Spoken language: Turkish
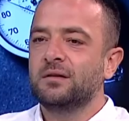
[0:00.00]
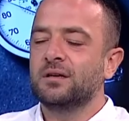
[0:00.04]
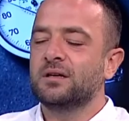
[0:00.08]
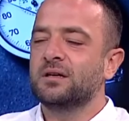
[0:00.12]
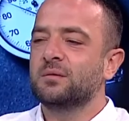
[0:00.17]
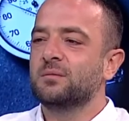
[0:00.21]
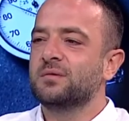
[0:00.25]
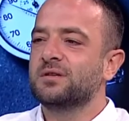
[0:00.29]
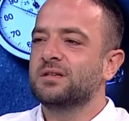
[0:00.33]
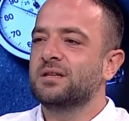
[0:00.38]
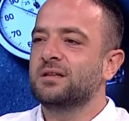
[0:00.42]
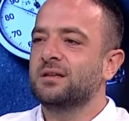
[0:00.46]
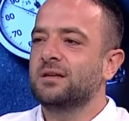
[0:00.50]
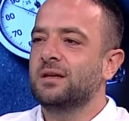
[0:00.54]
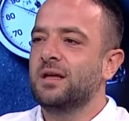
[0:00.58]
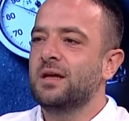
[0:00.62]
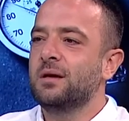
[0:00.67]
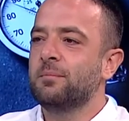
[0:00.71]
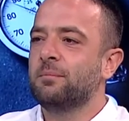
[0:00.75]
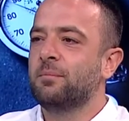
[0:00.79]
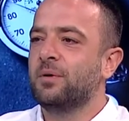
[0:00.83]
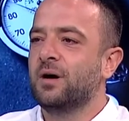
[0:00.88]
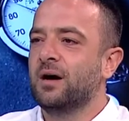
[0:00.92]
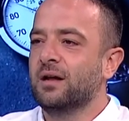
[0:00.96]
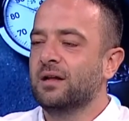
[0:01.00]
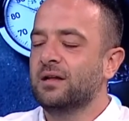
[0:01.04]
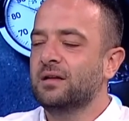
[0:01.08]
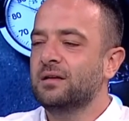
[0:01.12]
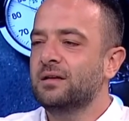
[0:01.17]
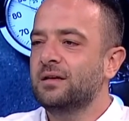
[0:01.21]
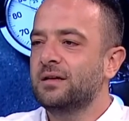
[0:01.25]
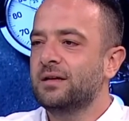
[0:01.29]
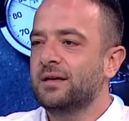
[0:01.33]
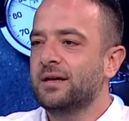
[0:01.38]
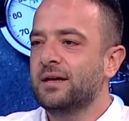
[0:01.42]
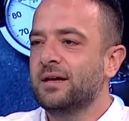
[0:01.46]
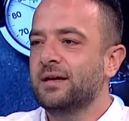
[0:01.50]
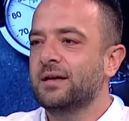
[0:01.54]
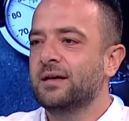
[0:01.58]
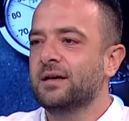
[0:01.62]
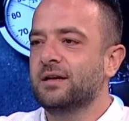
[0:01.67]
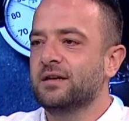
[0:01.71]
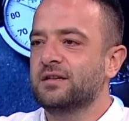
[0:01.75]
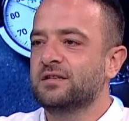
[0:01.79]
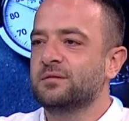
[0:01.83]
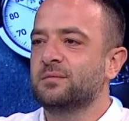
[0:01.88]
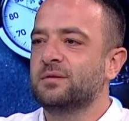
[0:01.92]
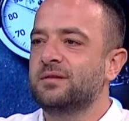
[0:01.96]
takımın zaten en pahalı, en
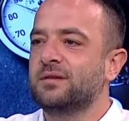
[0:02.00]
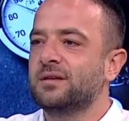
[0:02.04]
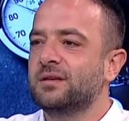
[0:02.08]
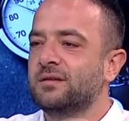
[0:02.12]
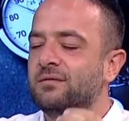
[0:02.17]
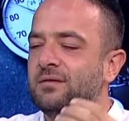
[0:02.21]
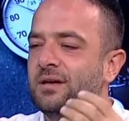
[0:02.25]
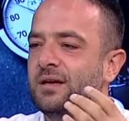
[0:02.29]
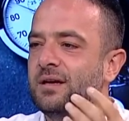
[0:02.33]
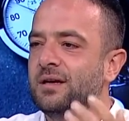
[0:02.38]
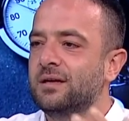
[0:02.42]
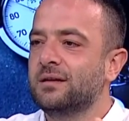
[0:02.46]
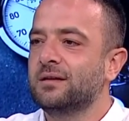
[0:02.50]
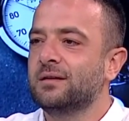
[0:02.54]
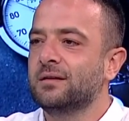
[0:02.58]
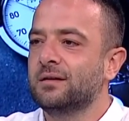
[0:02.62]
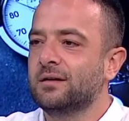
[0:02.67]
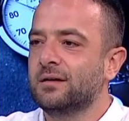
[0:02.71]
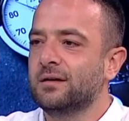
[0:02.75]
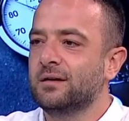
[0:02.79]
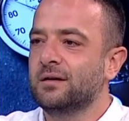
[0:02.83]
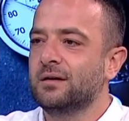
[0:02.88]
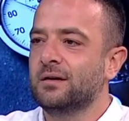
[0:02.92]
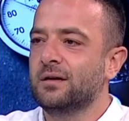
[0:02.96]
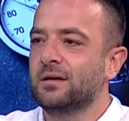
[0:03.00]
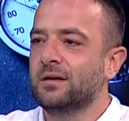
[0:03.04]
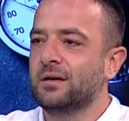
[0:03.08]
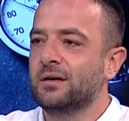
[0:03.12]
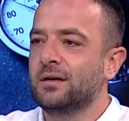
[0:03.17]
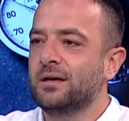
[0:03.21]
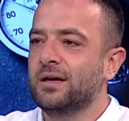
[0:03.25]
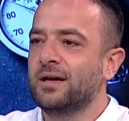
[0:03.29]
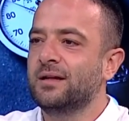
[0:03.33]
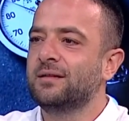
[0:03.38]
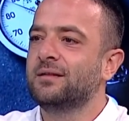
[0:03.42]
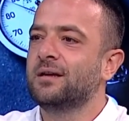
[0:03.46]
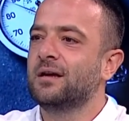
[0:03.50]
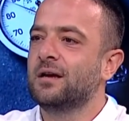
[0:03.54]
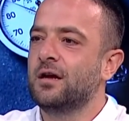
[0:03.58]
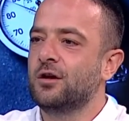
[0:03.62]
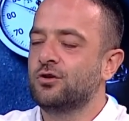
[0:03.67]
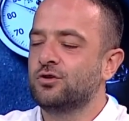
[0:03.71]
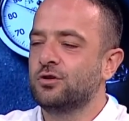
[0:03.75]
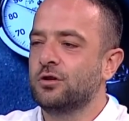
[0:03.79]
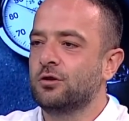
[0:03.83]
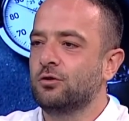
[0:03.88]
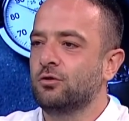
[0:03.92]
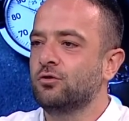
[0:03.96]
karizmatik ve en e,
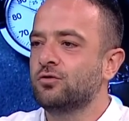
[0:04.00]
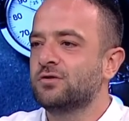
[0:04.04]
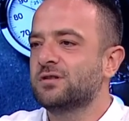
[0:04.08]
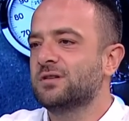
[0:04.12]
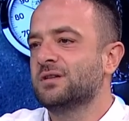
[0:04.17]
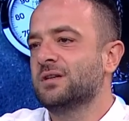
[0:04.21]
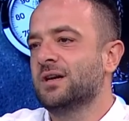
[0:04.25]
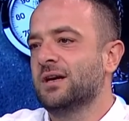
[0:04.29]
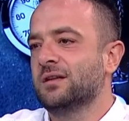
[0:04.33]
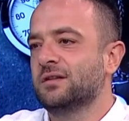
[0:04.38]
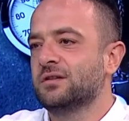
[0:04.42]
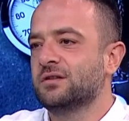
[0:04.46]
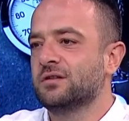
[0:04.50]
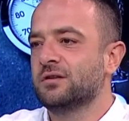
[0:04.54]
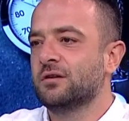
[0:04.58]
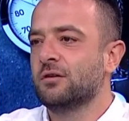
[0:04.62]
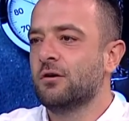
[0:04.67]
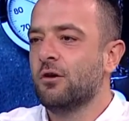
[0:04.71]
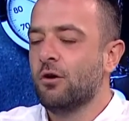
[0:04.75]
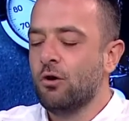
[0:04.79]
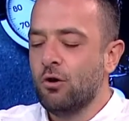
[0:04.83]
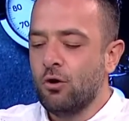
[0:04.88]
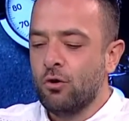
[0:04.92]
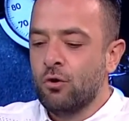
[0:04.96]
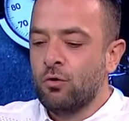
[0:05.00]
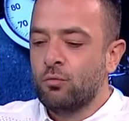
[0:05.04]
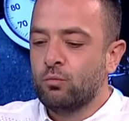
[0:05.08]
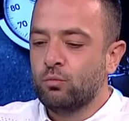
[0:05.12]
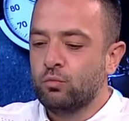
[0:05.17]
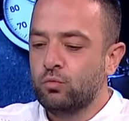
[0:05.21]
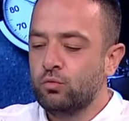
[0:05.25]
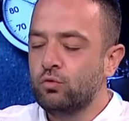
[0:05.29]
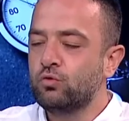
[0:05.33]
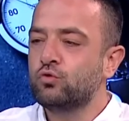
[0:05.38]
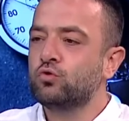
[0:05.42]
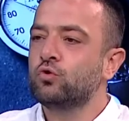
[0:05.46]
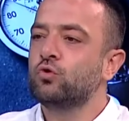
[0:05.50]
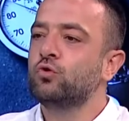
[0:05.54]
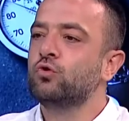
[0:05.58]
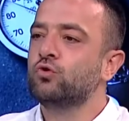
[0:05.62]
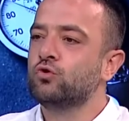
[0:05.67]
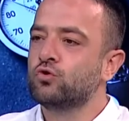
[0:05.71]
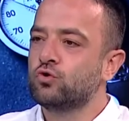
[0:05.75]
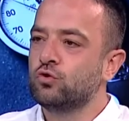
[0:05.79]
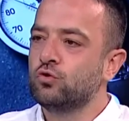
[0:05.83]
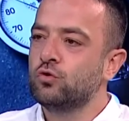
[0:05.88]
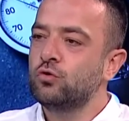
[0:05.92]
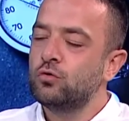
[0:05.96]
enternasyonel oyuncusu Snyder. Bu üç
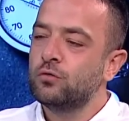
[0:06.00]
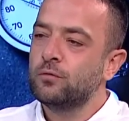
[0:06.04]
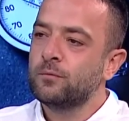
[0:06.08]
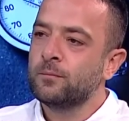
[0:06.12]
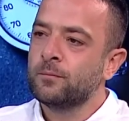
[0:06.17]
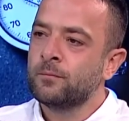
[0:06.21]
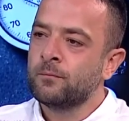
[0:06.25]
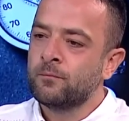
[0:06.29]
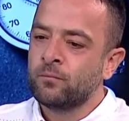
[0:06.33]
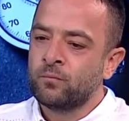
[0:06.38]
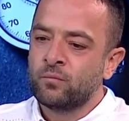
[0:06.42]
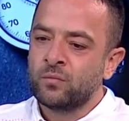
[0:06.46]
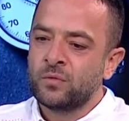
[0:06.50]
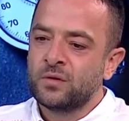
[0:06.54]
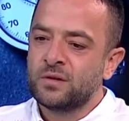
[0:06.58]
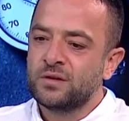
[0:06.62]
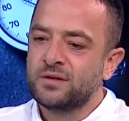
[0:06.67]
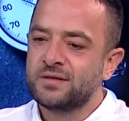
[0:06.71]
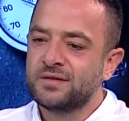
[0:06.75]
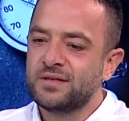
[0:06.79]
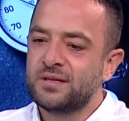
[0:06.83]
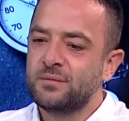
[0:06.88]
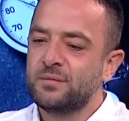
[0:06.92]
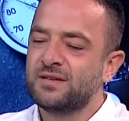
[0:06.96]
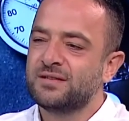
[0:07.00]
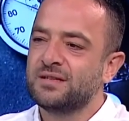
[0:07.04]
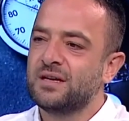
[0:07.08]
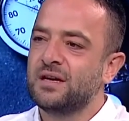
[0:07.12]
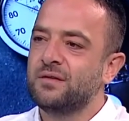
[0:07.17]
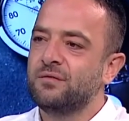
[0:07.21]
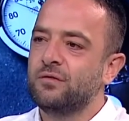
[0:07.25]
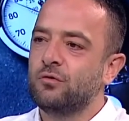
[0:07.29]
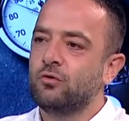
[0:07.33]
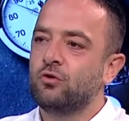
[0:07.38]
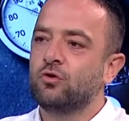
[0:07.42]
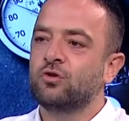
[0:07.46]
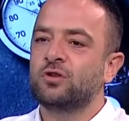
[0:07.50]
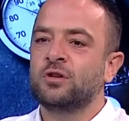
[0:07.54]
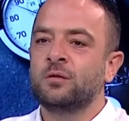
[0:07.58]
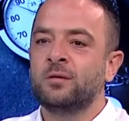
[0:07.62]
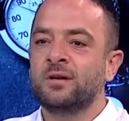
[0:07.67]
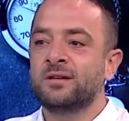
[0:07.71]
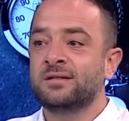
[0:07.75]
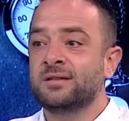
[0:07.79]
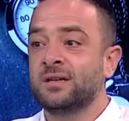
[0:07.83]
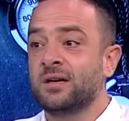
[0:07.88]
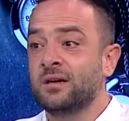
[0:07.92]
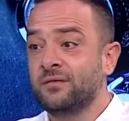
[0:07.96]
oyuncunun kısa mesafe, orta
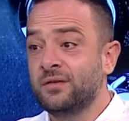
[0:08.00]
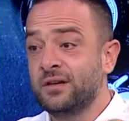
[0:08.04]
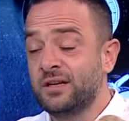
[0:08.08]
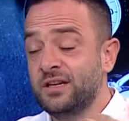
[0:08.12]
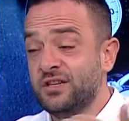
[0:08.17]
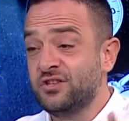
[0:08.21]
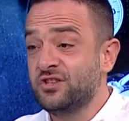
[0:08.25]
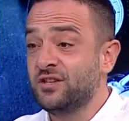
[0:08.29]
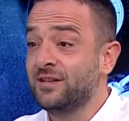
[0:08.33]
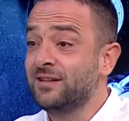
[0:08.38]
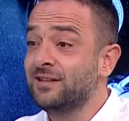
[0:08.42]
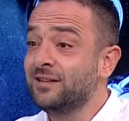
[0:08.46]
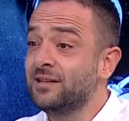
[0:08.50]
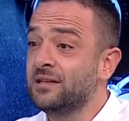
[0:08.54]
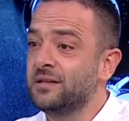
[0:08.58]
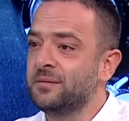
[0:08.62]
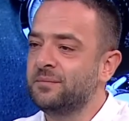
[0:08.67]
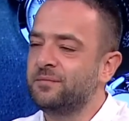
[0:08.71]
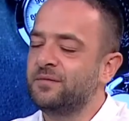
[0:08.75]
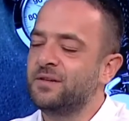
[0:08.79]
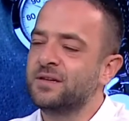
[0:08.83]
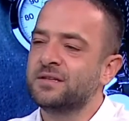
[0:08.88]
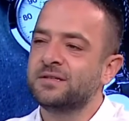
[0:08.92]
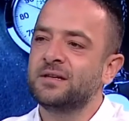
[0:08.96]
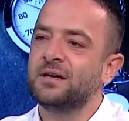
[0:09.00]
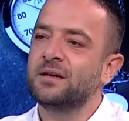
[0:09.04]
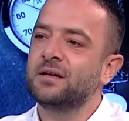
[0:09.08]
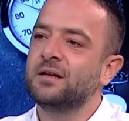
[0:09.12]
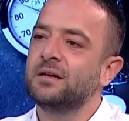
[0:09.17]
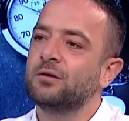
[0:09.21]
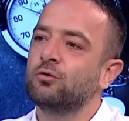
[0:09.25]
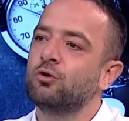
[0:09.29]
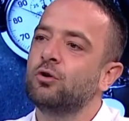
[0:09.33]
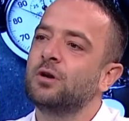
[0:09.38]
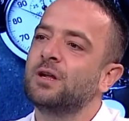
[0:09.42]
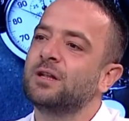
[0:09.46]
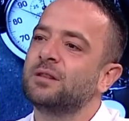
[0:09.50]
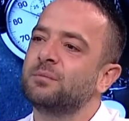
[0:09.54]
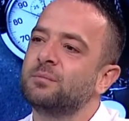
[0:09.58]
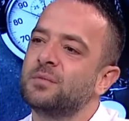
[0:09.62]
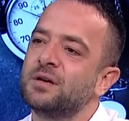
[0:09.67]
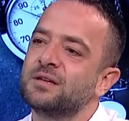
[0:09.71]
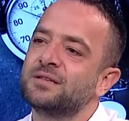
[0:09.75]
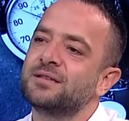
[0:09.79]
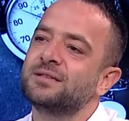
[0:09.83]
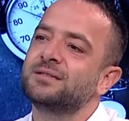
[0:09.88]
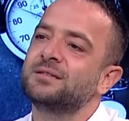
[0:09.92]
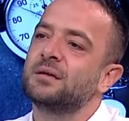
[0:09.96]
mesafe, içeri girip vesaire gol atma,
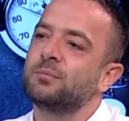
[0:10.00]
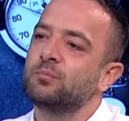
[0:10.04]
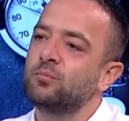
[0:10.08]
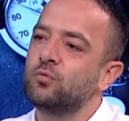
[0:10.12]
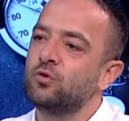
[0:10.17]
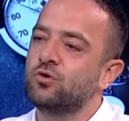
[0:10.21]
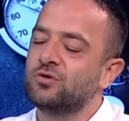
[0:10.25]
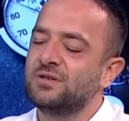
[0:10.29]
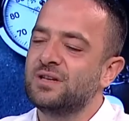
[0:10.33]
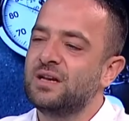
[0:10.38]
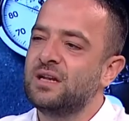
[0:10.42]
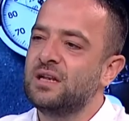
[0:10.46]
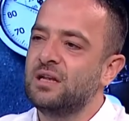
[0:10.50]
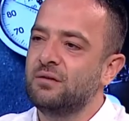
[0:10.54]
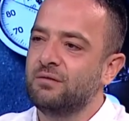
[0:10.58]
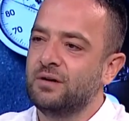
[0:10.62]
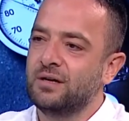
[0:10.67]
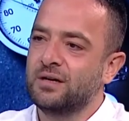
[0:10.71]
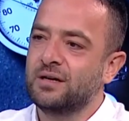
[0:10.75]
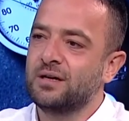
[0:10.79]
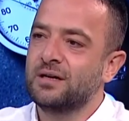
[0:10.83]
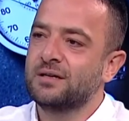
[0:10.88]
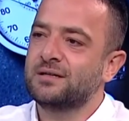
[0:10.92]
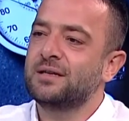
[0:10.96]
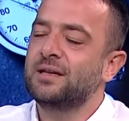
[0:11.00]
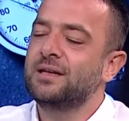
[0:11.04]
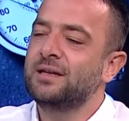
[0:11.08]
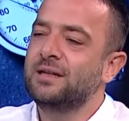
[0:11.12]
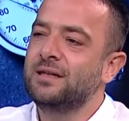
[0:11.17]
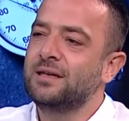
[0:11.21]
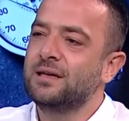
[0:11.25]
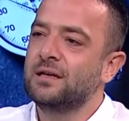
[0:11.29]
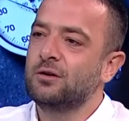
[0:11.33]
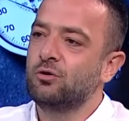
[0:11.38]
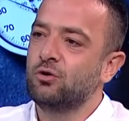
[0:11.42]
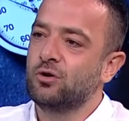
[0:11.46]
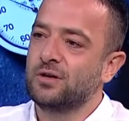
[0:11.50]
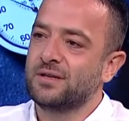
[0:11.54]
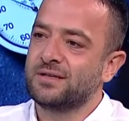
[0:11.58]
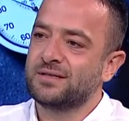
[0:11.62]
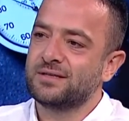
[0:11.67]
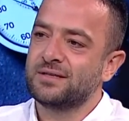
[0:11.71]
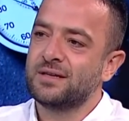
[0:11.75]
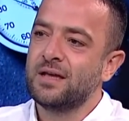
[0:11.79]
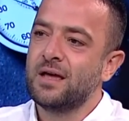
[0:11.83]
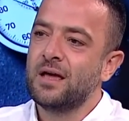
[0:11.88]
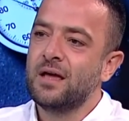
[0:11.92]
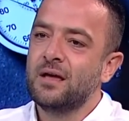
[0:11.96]
asist yapma özelliği var. Galatasaray'ın en iyi yeri
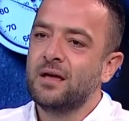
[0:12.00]
orası.